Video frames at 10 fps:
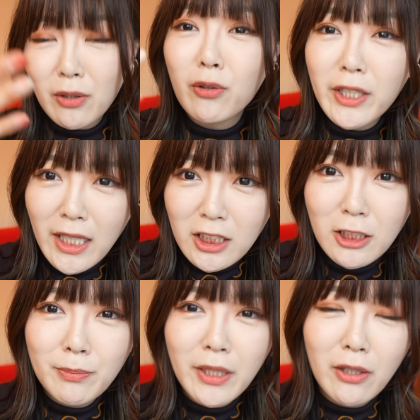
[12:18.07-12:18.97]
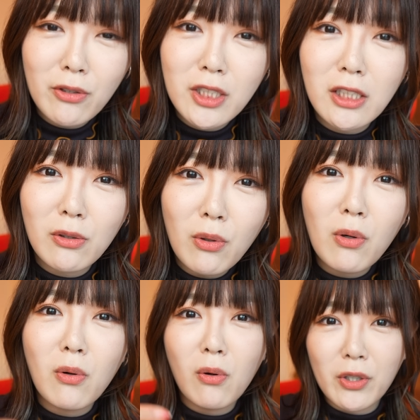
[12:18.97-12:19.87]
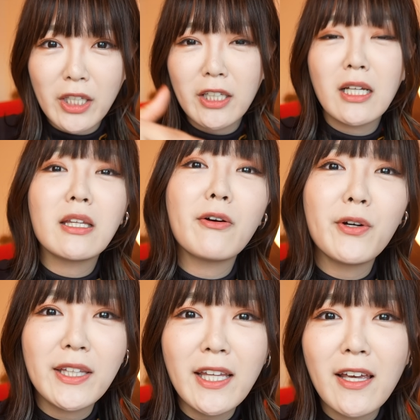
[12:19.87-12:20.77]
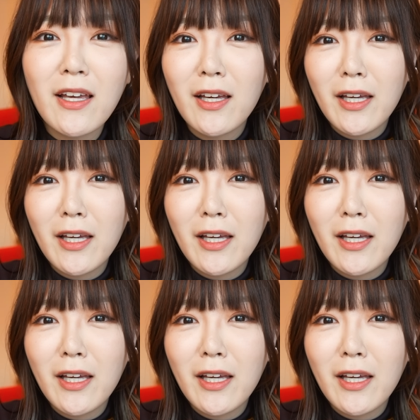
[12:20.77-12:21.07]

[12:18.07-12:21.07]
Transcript: とりあえずスプレッドシートをここに入れておいて、